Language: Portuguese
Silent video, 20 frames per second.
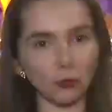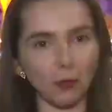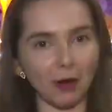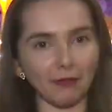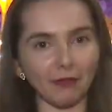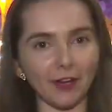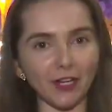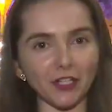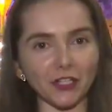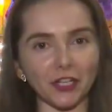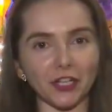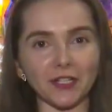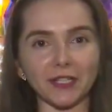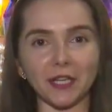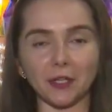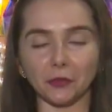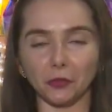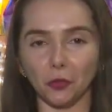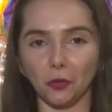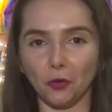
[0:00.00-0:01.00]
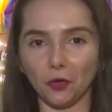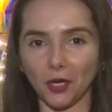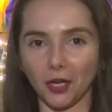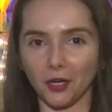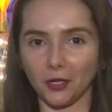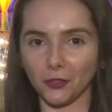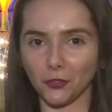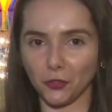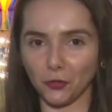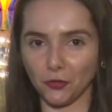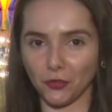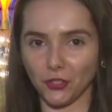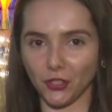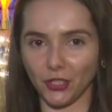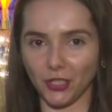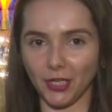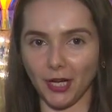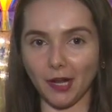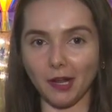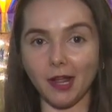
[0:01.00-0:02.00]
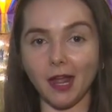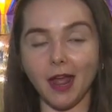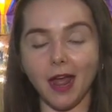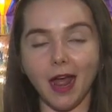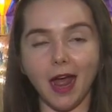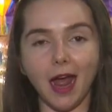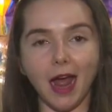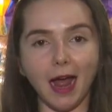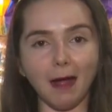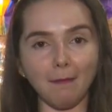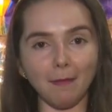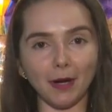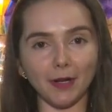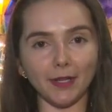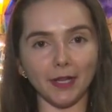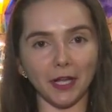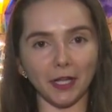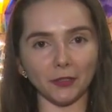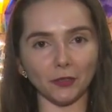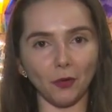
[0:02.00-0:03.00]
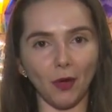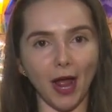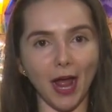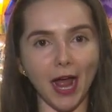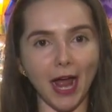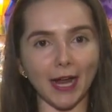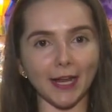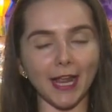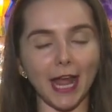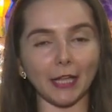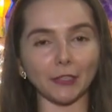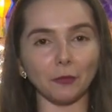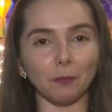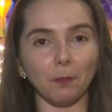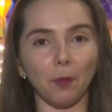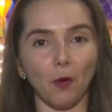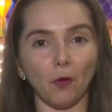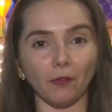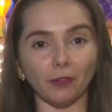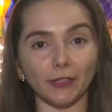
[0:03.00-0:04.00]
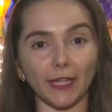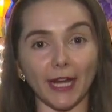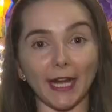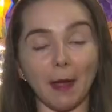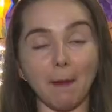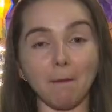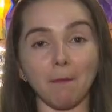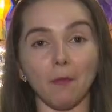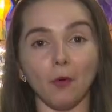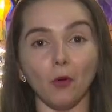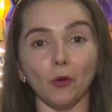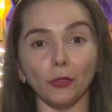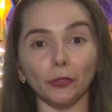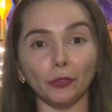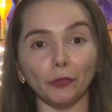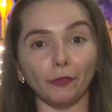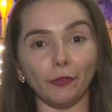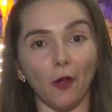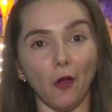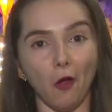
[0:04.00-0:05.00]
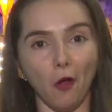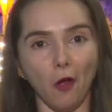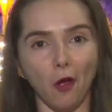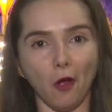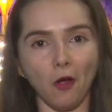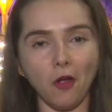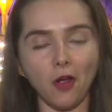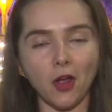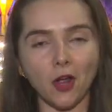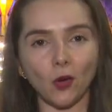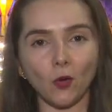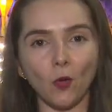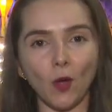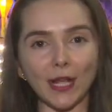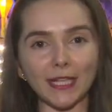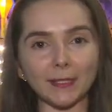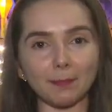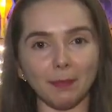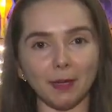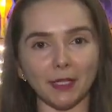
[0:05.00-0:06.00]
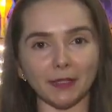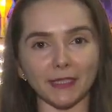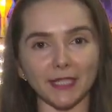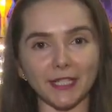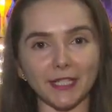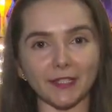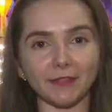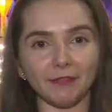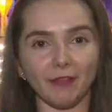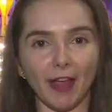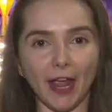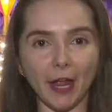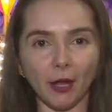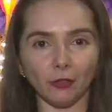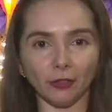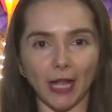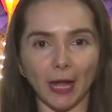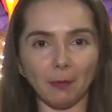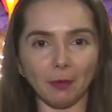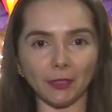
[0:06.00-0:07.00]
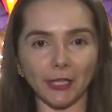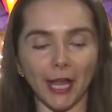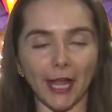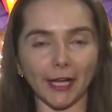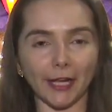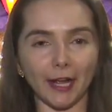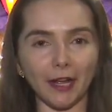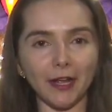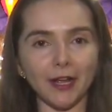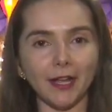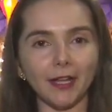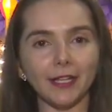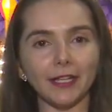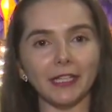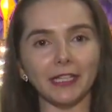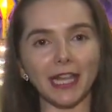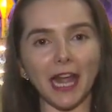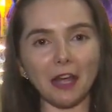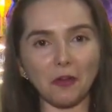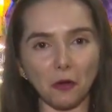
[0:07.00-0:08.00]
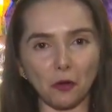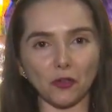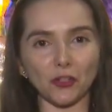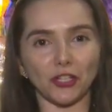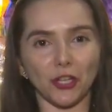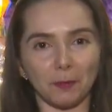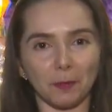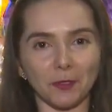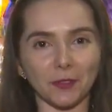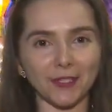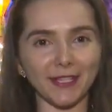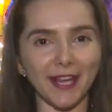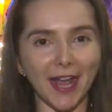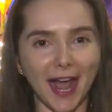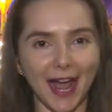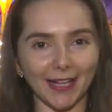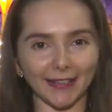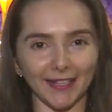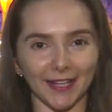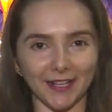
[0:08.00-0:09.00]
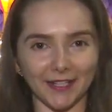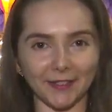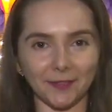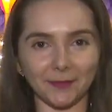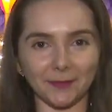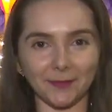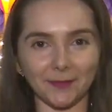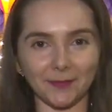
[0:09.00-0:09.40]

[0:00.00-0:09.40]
uma festança durante o dia, amanhã no Arraiá do Povo terá muito forró com as bandas Ferro na Boneca e Lagosta Bronzeada.